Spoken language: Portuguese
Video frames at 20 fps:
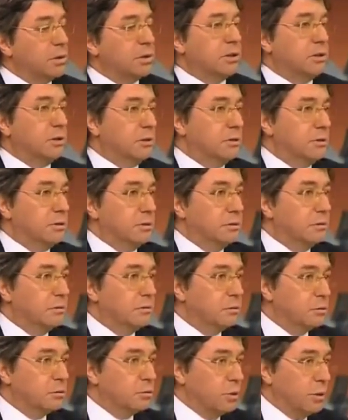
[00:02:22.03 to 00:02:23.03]
Eh, mas
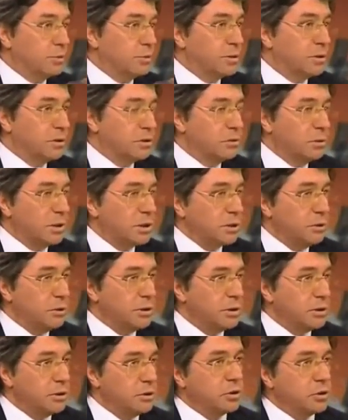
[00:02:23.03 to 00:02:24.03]
eh, não, não é preciso
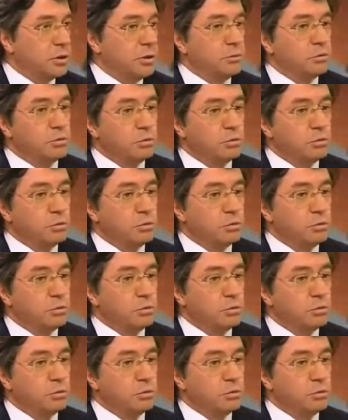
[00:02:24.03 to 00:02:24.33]
ir mais longe.